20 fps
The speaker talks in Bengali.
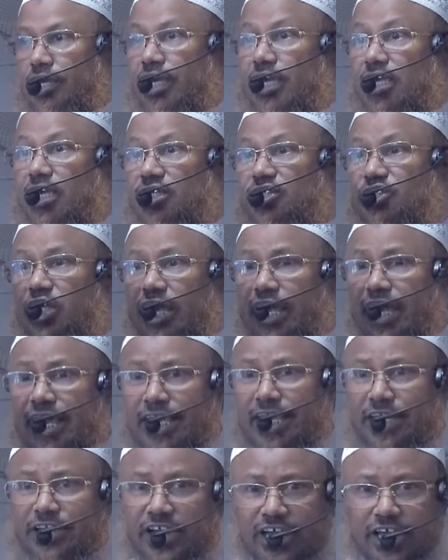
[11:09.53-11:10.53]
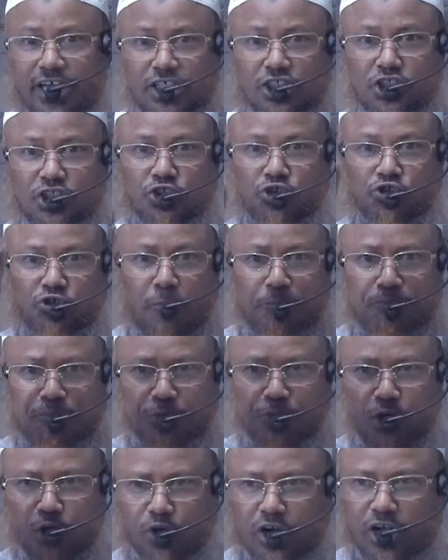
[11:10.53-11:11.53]
এই জায়গায় এটাকে স্তব্ধ
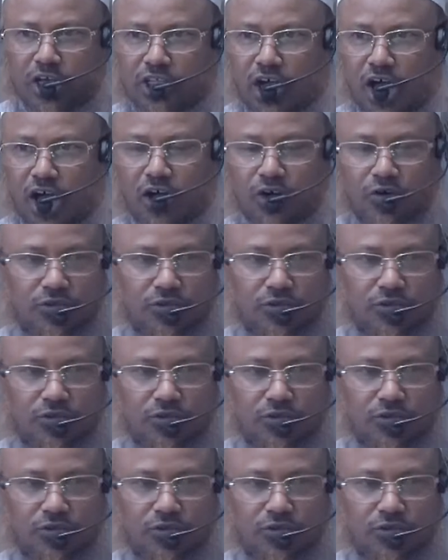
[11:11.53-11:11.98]
করে দাও